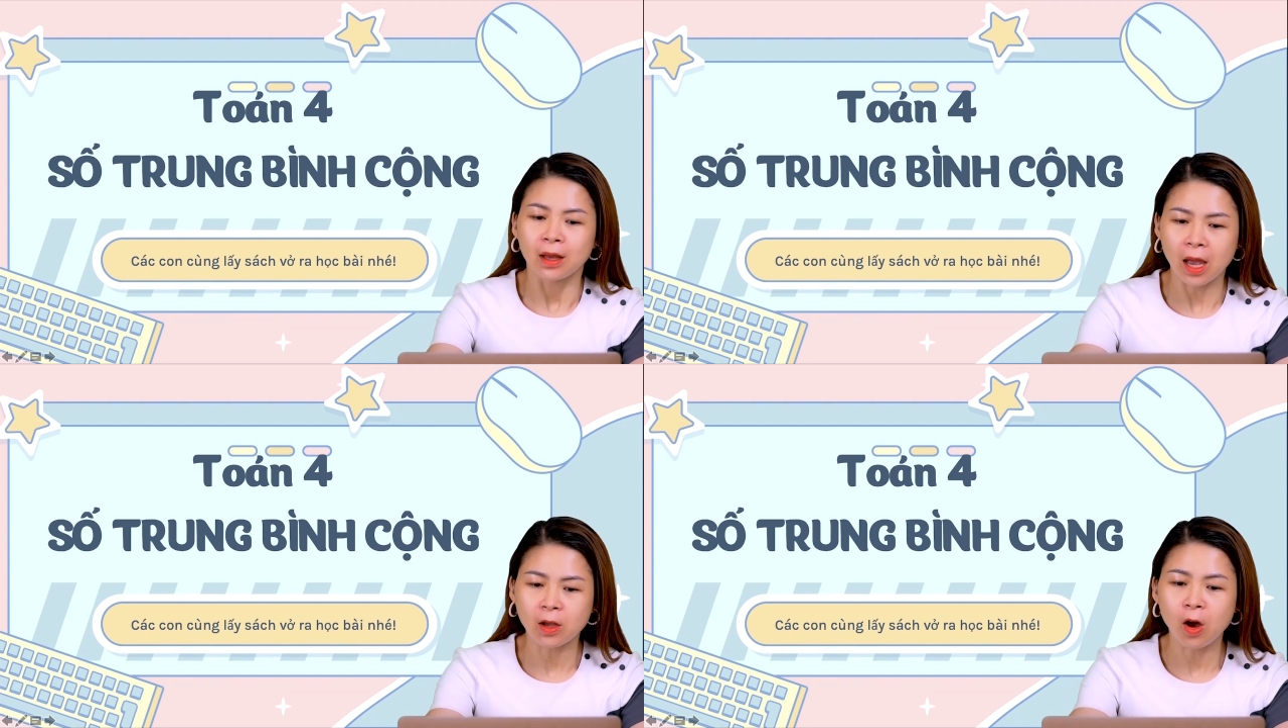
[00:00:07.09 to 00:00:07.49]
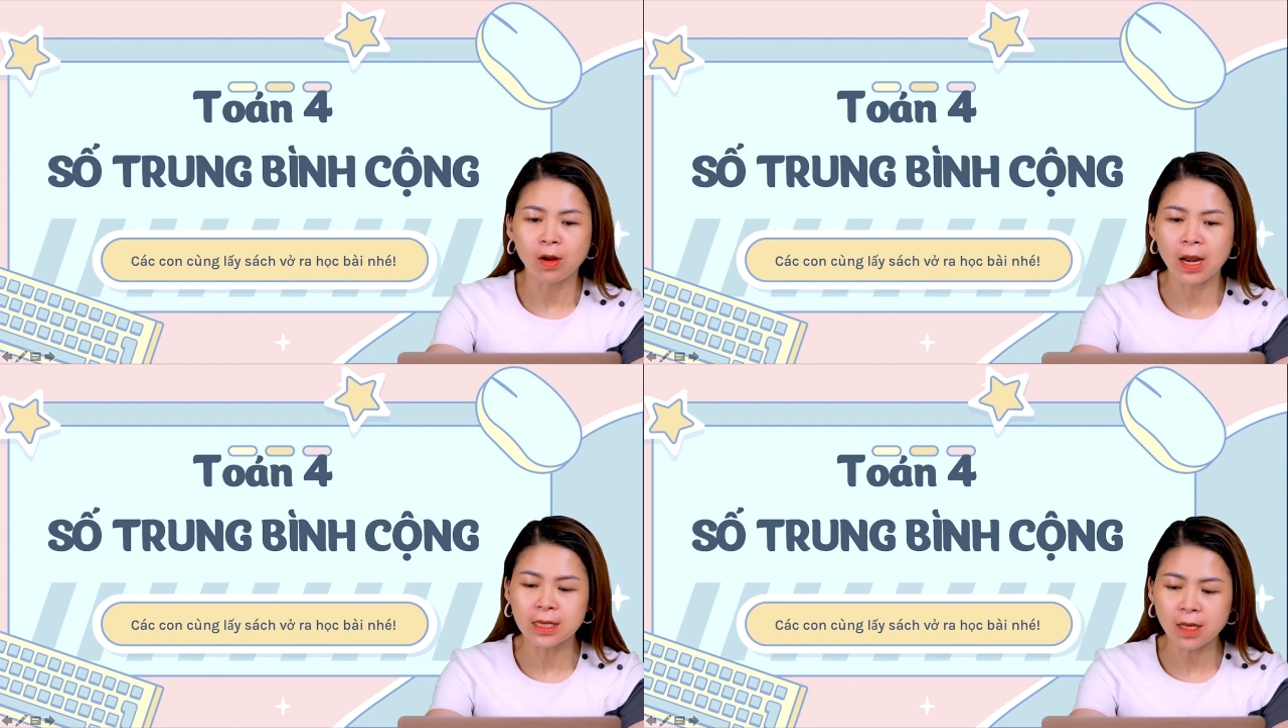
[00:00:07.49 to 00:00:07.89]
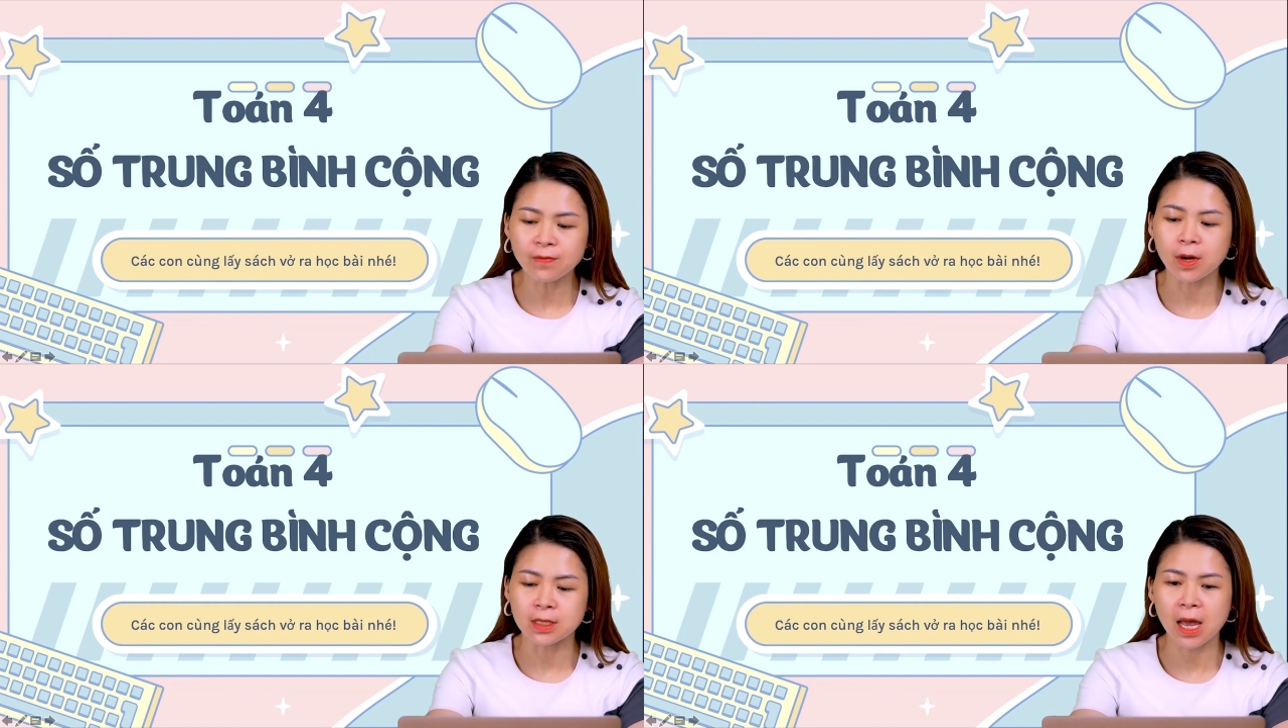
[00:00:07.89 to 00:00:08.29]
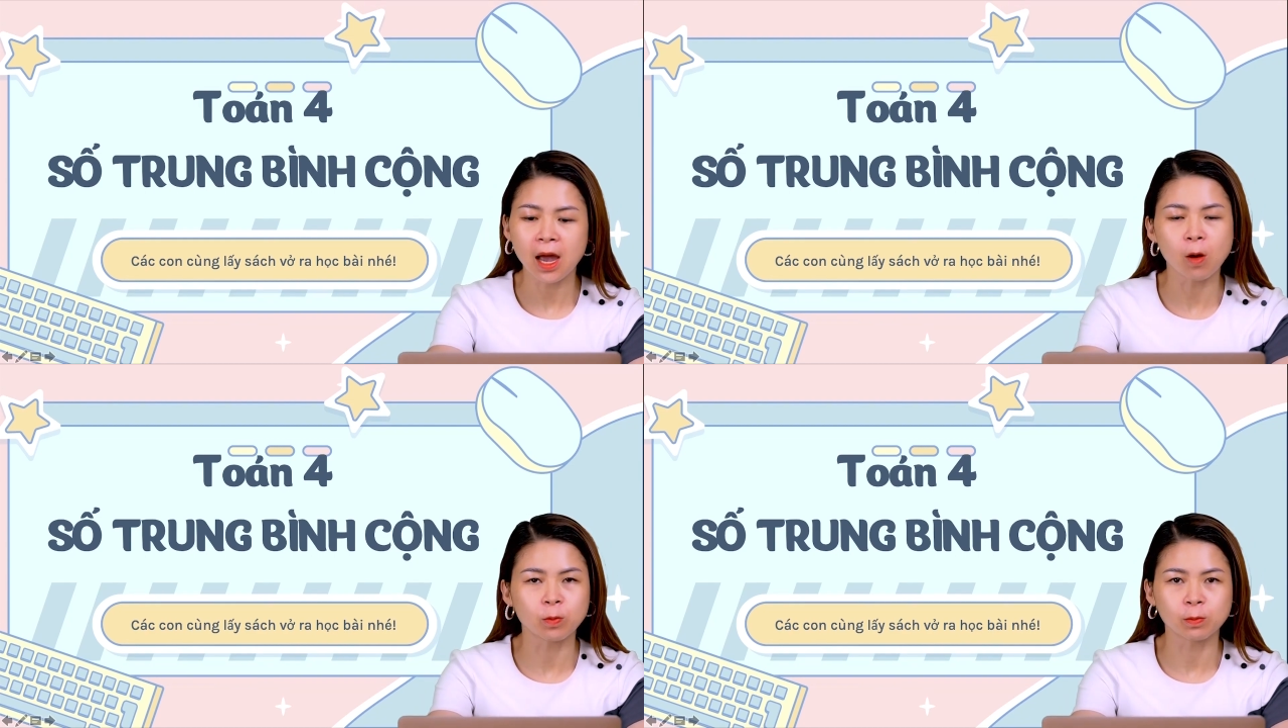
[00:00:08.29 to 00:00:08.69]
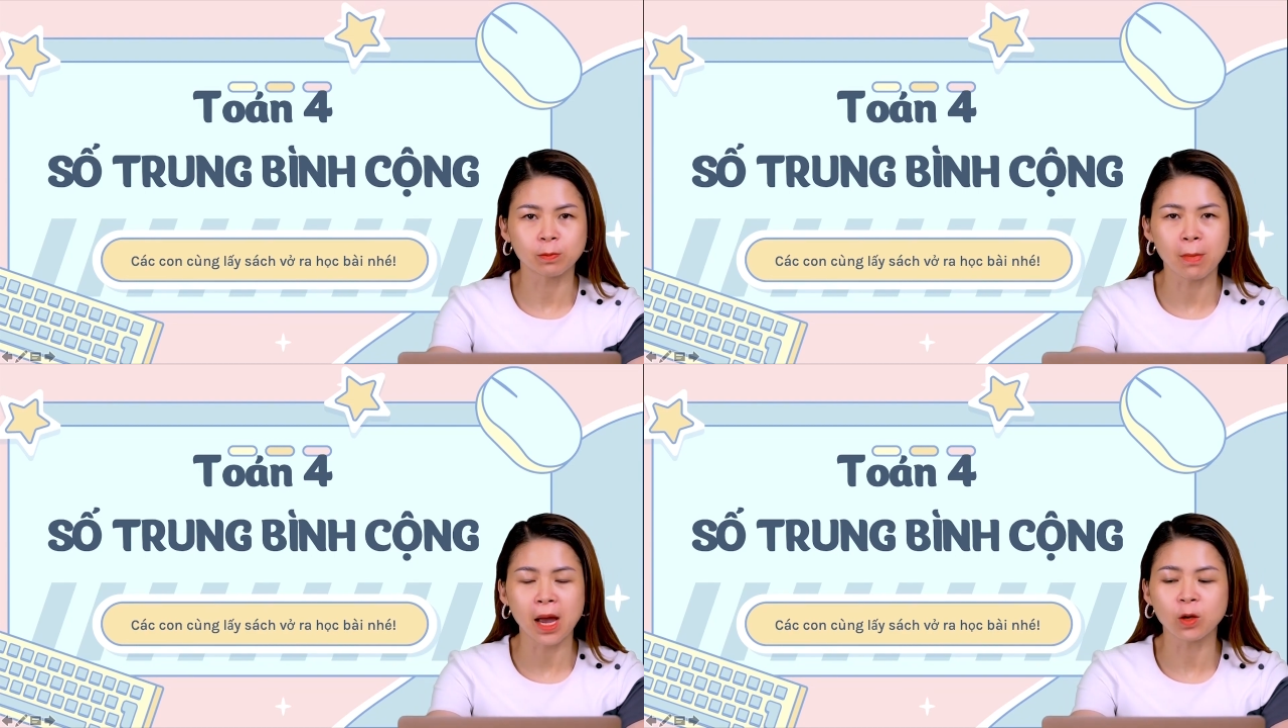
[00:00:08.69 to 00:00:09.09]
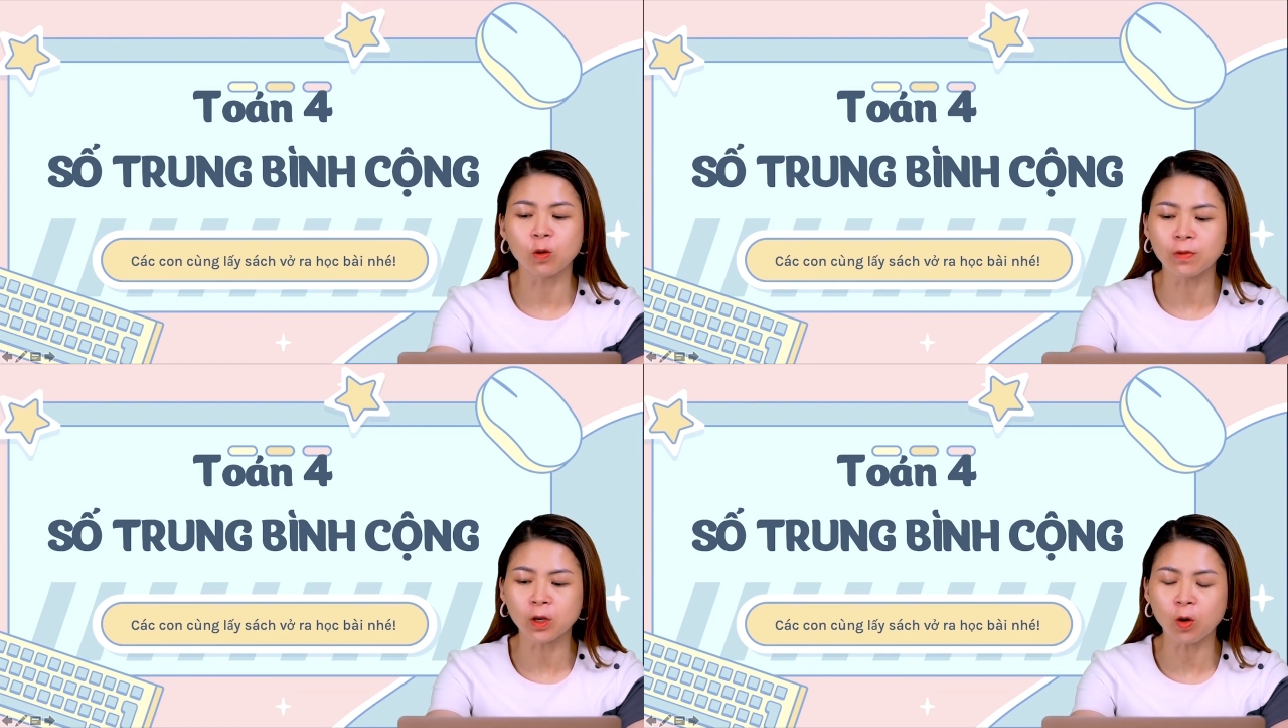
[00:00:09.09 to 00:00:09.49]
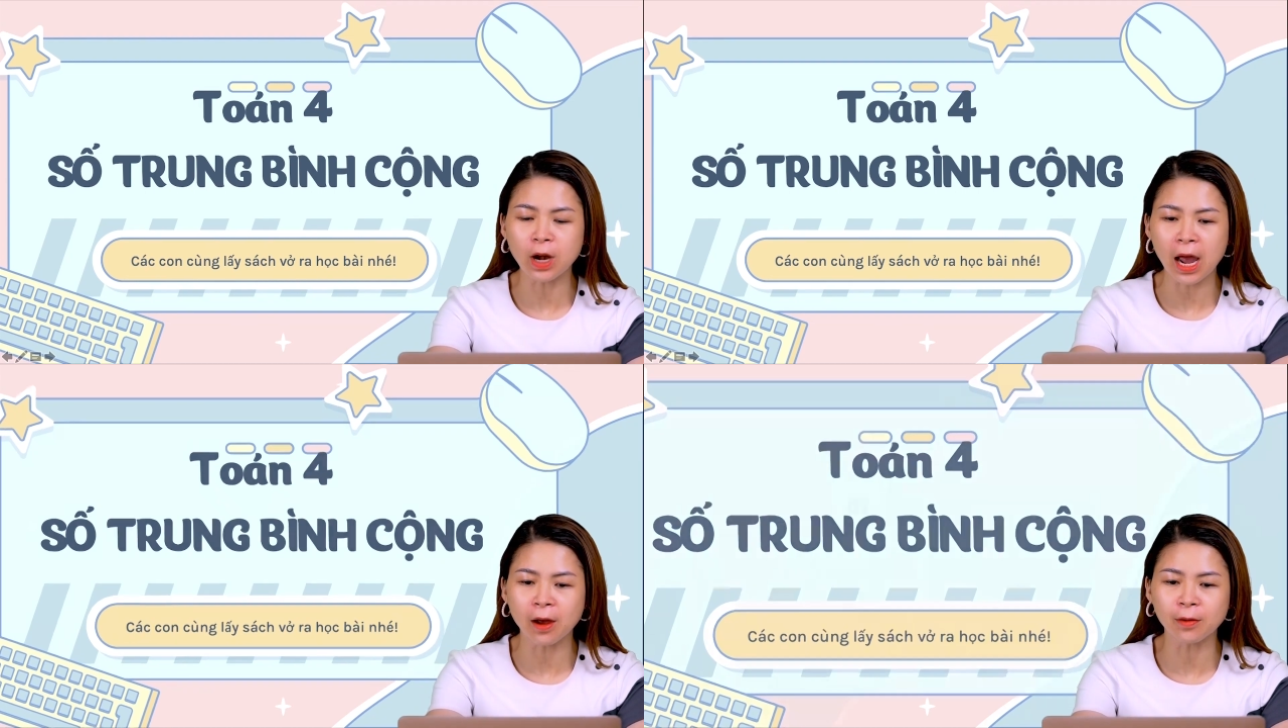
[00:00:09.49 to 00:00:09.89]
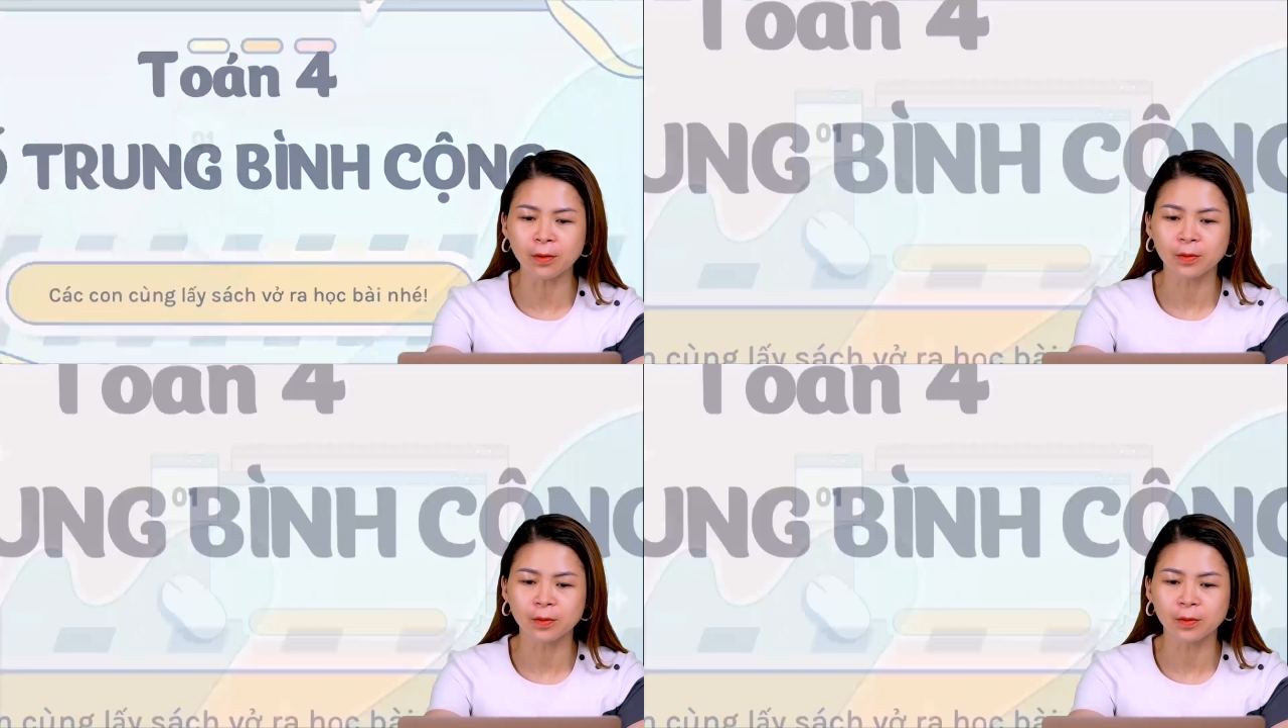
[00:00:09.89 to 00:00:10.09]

Các con lấy sách vở ra học bài cùng với cô nào.